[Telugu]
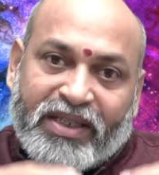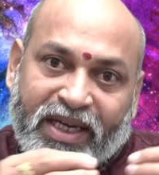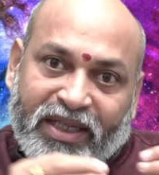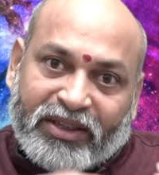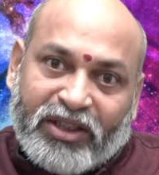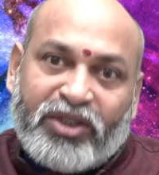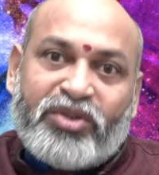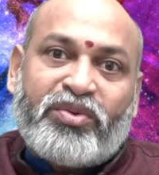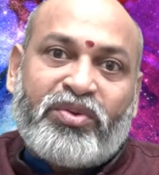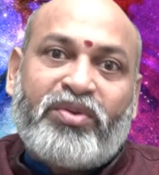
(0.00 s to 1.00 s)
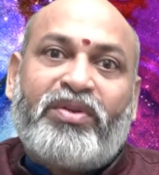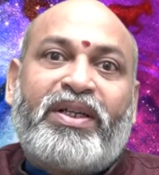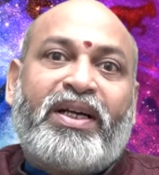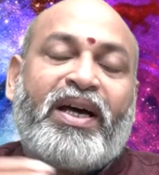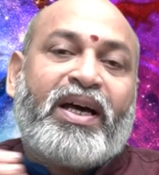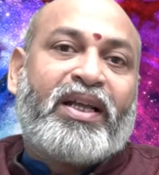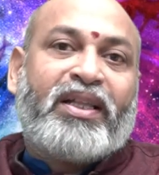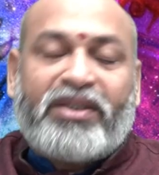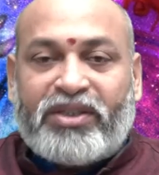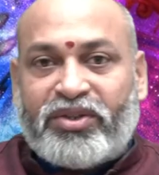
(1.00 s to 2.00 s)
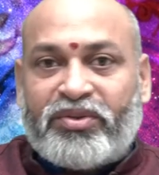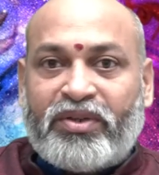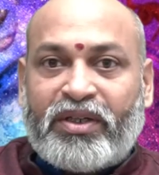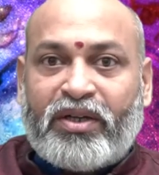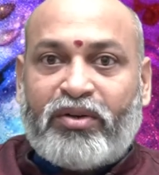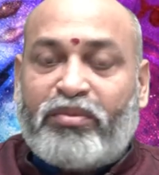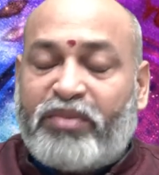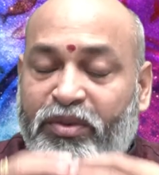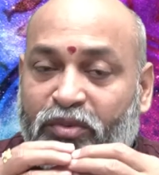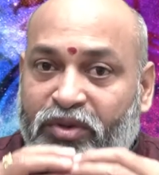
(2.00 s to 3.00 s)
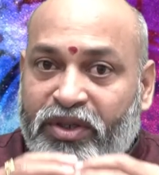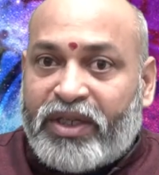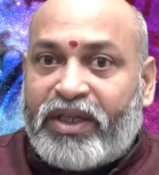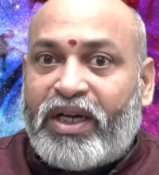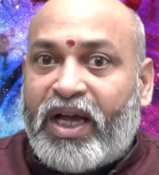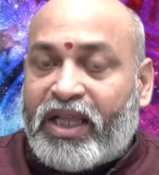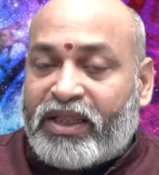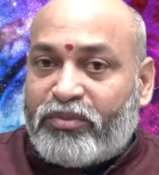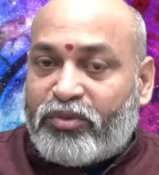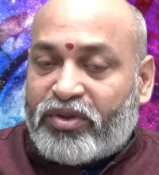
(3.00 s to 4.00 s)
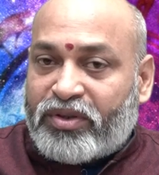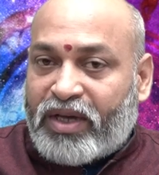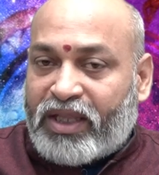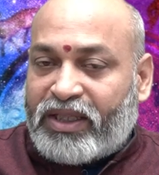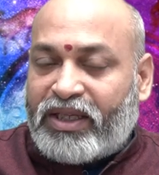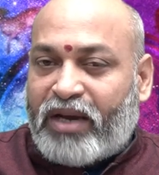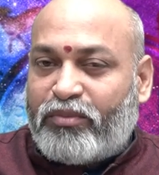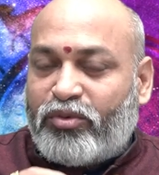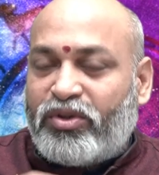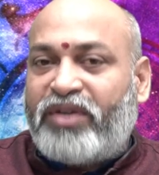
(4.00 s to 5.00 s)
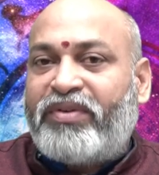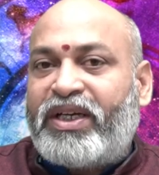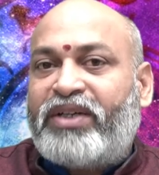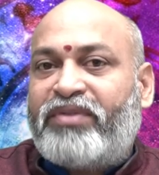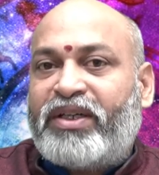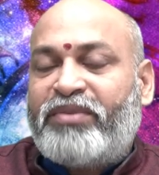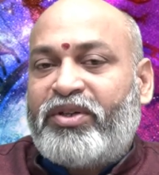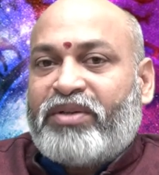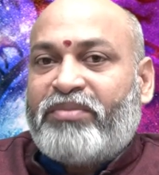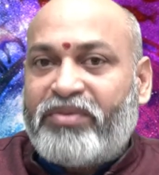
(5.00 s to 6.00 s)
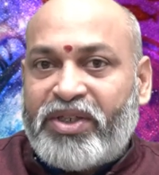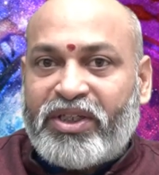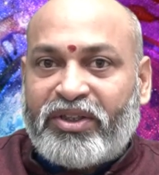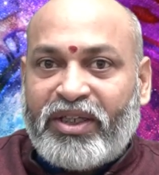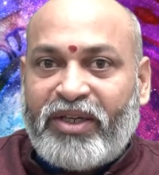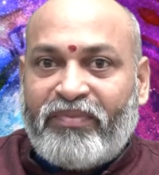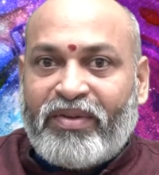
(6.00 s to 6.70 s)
జాగ్రత్తలు తీసుకుంటూ గ్రహ ఆరాధన చేసుకుంటారో మీరు ముఖ్యంగా అతి ము అతి అమూల్యమైనటువంటి మీ యొక్క భవిష్యత్తుని